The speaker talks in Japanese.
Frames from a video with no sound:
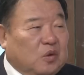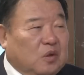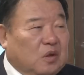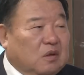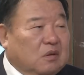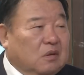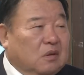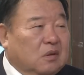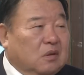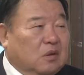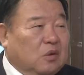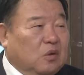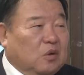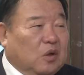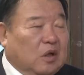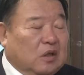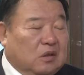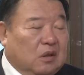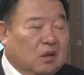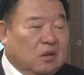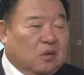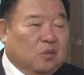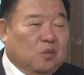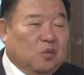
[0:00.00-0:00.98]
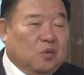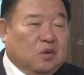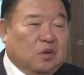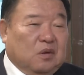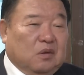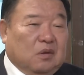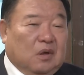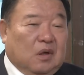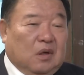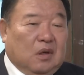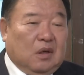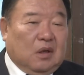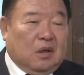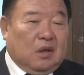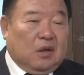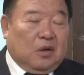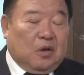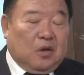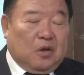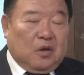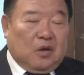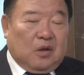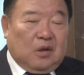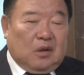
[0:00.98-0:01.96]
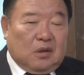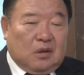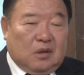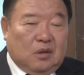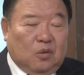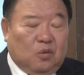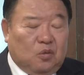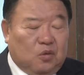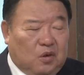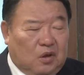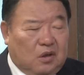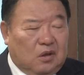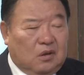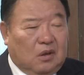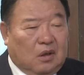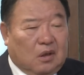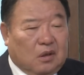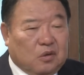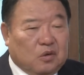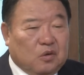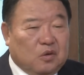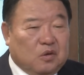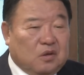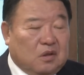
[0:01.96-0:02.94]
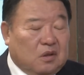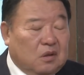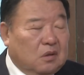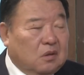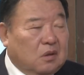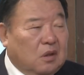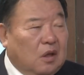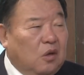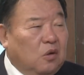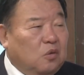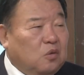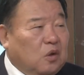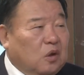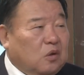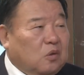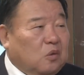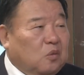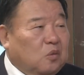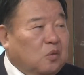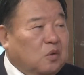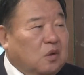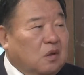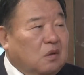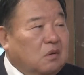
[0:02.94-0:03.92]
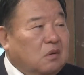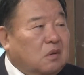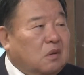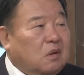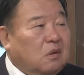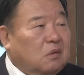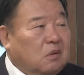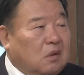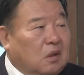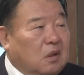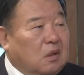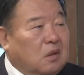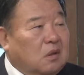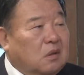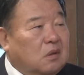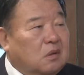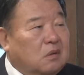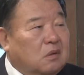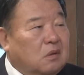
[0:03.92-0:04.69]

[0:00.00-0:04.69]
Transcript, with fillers: てる人たちだと思ってるから基本的には左翼だと思ってるんですけどね、